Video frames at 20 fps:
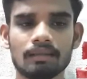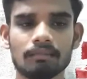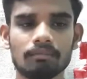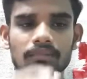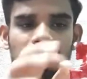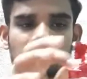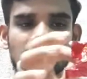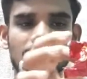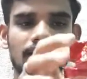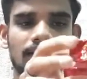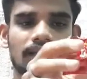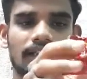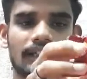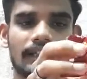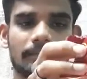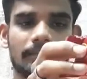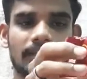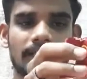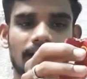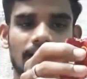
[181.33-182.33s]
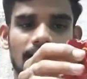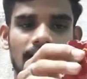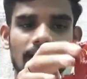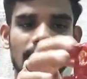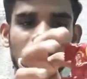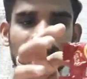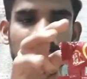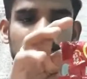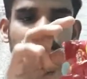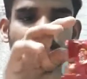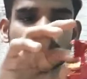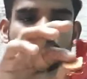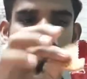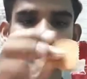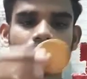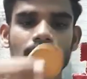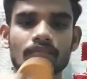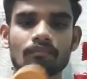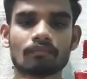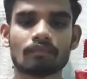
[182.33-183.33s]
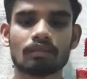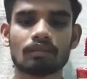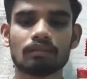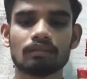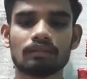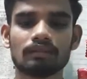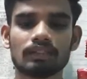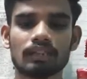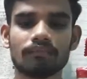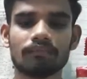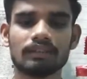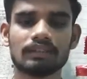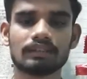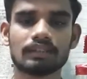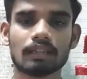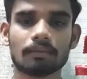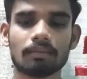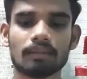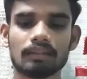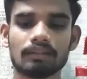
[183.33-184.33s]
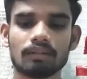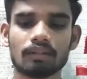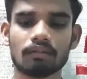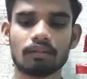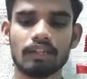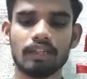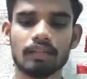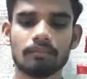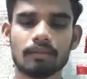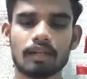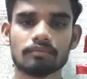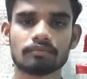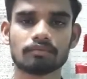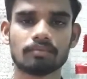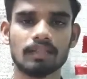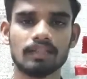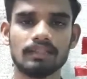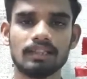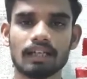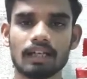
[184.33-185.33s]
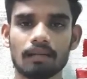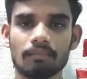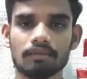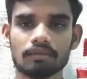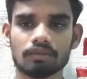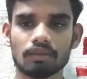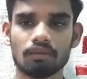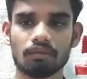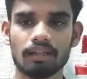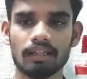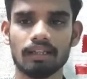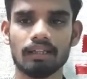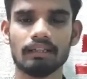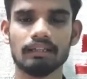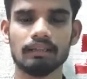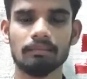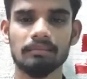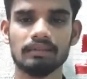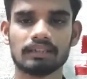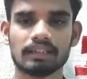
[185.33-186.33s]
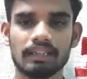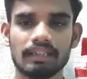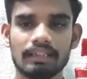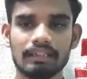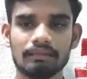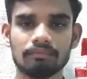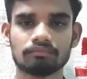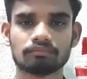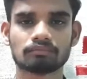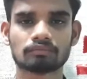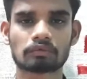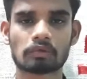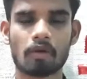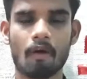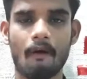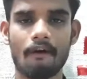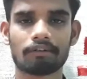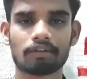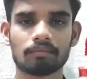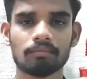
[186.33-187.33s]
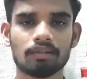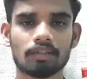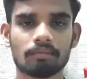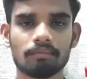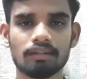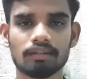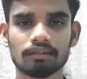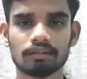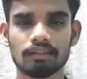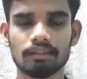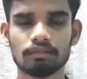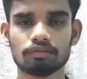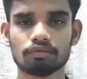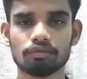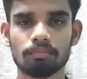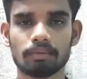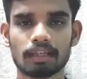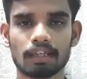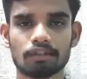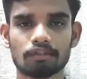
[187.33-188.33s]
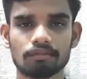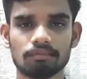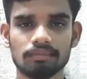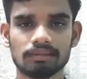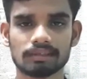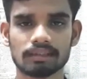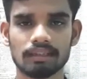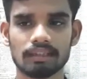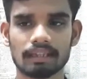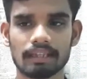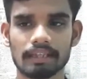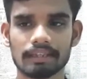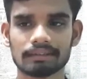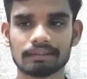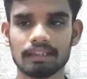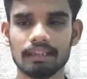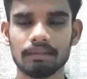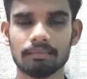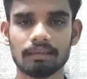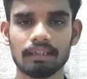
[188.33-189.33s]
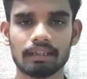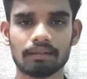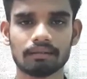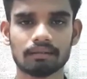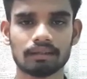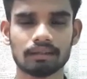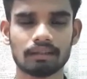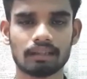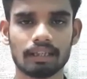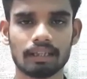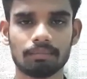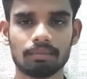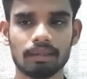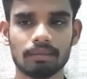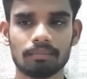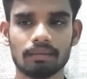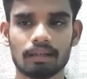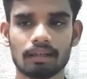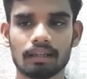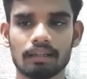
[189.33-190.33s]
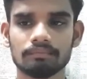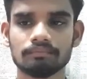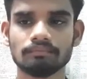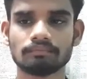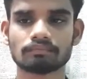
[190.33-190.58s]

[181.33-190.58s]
பிஸ்கெட் வந்து ரெடி பண்ணியிருக்காங்க சன்ஃபிஸ் தரப்புலேருந்து வரக்கூடிய மாம்ஸ் மேஜிக் அப்படின்னு சொல்லக்கூடிய இந்த பிஸ்கெட்டு ரொம்ப ரொம்ப வந்துட்டு சூப்பரான ஒரு பிஸ்கெட்டுங்க கண்டிப்பாக நீங்கள் வந்துட்டு ட்ரை பண்ணி பார்க்கலாம்